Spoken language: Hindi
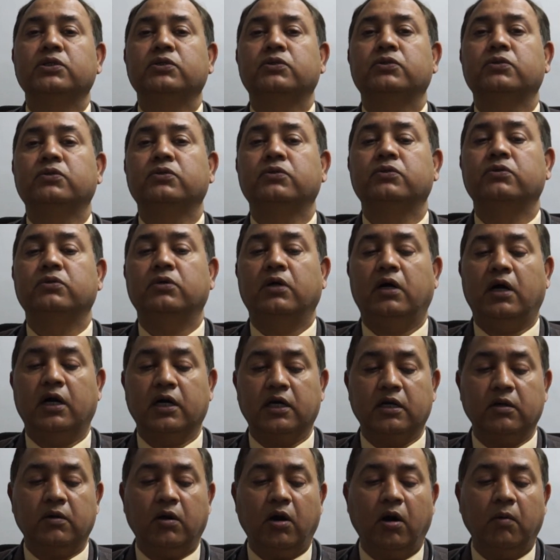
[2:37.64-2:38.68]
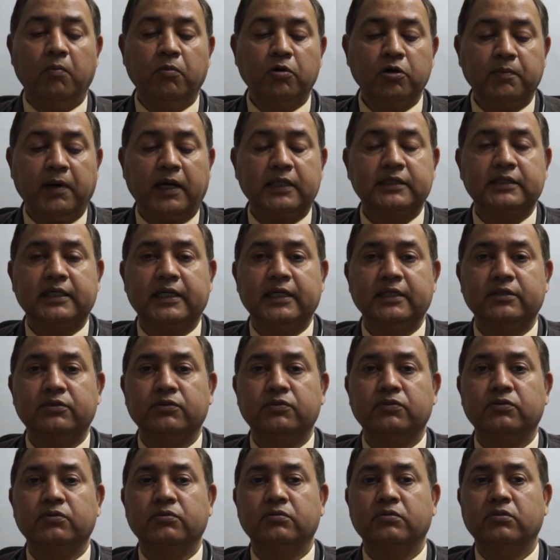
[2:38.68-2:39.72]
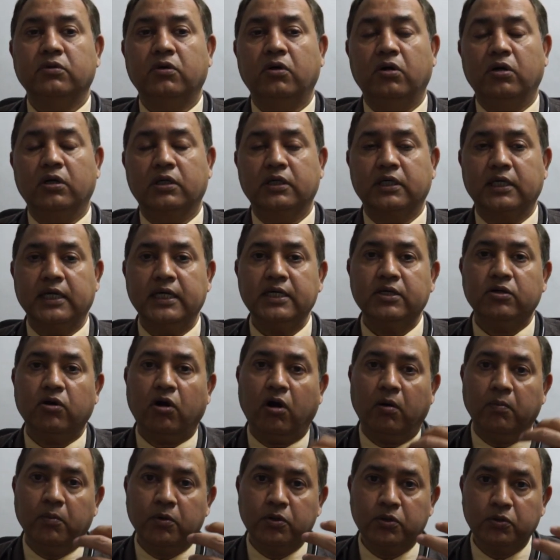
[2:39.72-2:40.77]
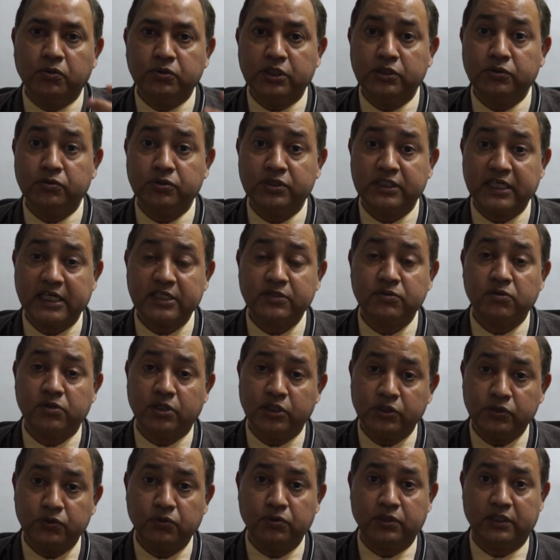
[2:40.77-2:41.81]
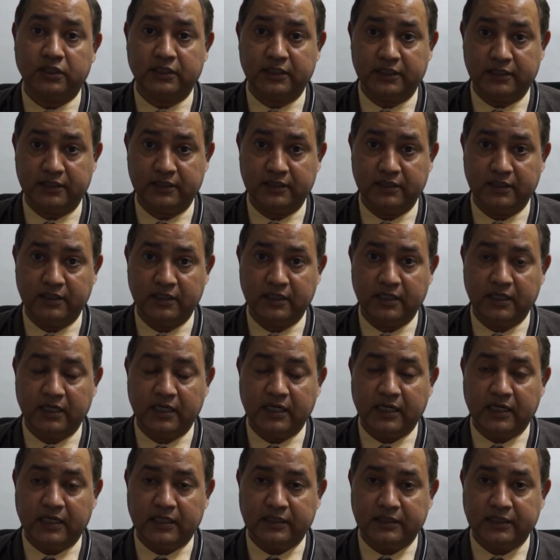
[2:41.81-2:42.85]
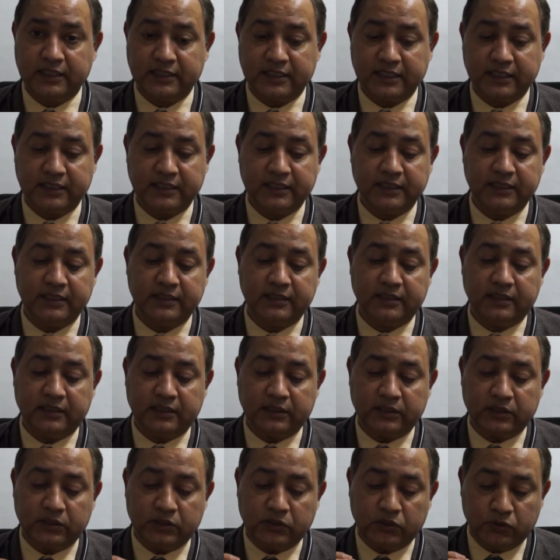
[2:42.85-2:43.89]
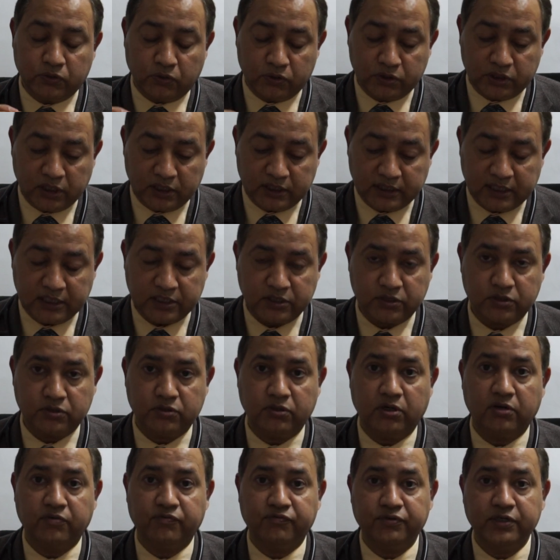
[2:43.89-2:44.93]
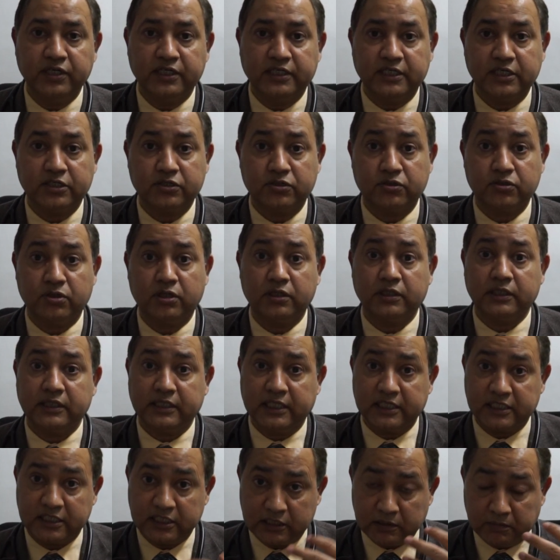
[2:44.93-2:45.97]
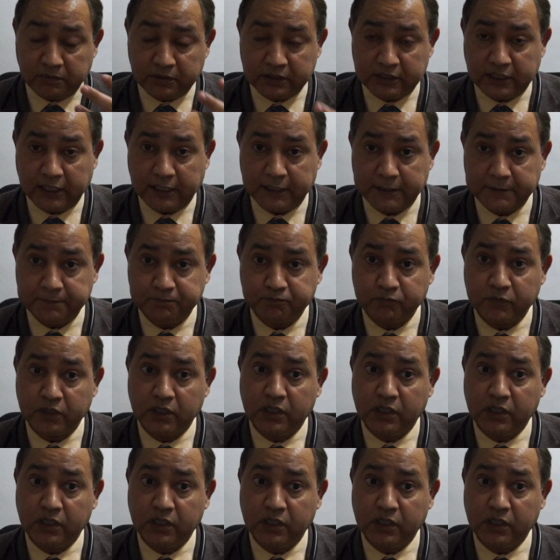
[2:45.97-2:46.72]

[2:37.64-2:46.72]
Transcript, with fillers: तो अगर हार्मोन बात करें तो कई हार्मोन होते हैं जो सेक्स को कंट्रोल करते हैं जैसे कि टोटल टेस्टोस्टेरोन फ्री टेस्टोस्टेरोन टेस्टोस्टेरोन बनता है